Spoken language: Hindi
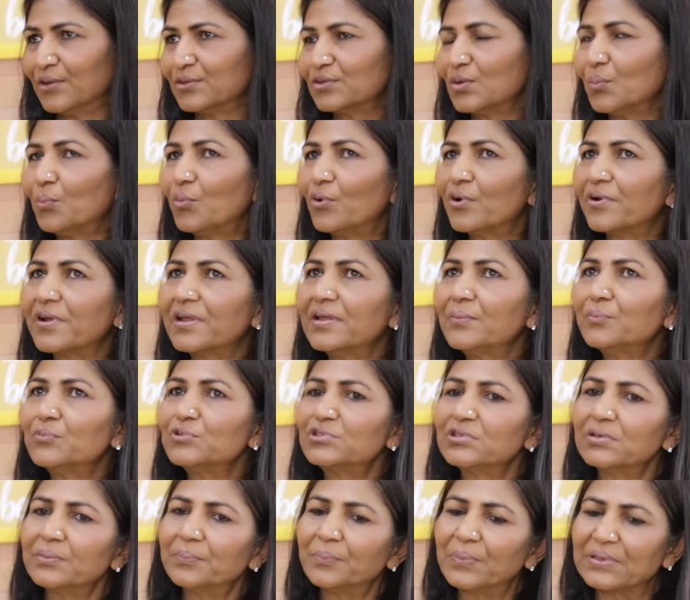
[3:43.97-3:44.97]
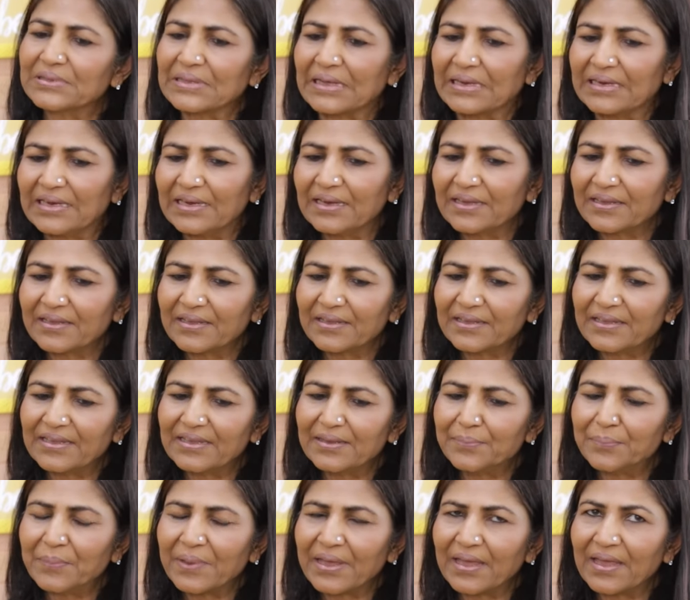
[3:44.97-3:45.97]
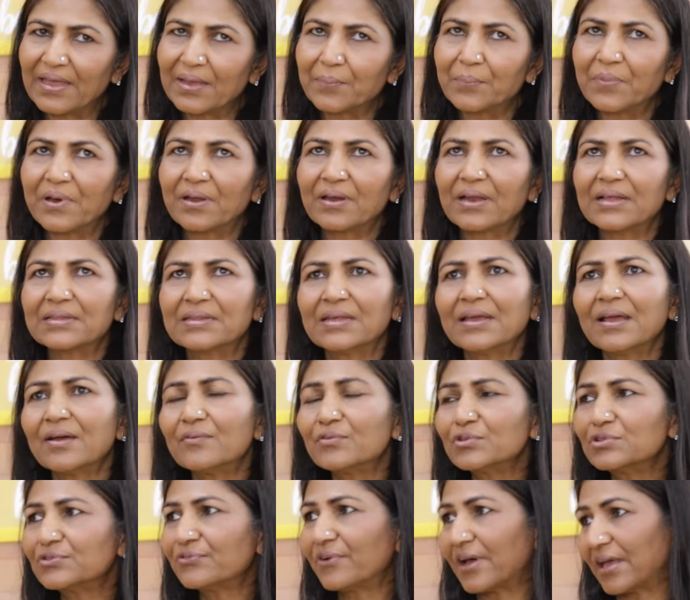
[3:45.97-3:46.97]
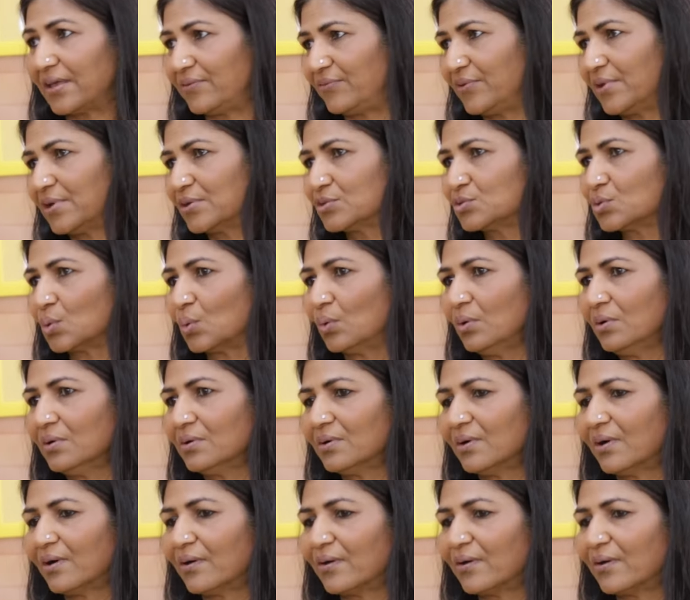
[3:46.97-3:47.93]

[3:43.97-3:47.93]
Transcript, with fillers: तो बोल रही मुझे बताने लगी कि मैं एक बार आई थिंक आई वॉज फाइव ईयर्स ओल्ड